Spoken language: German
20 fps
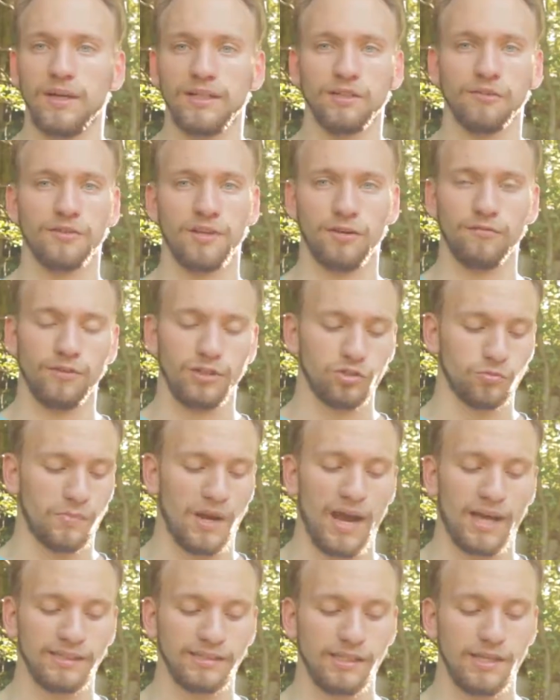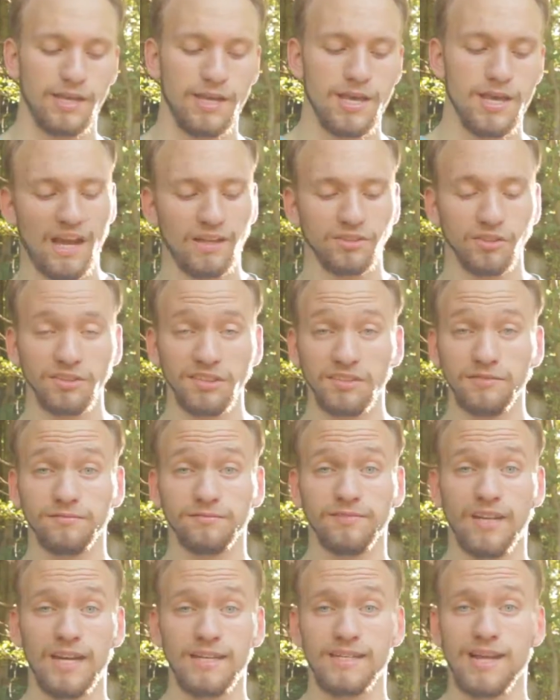macht auf jeden Fall Spaß.
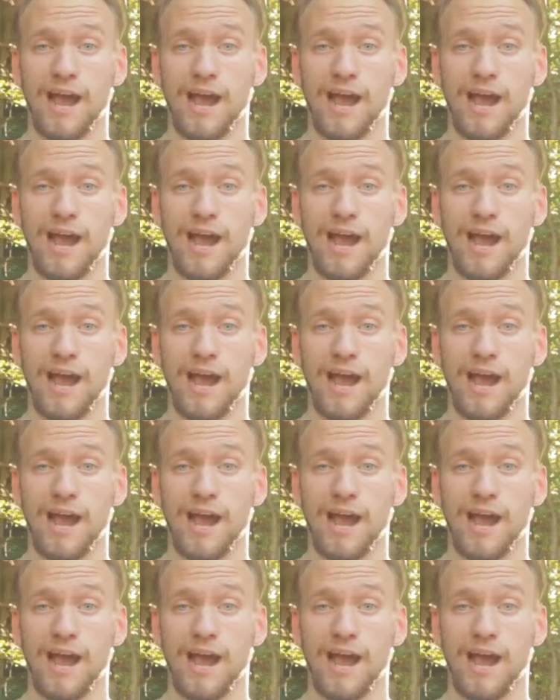Ansonsten waren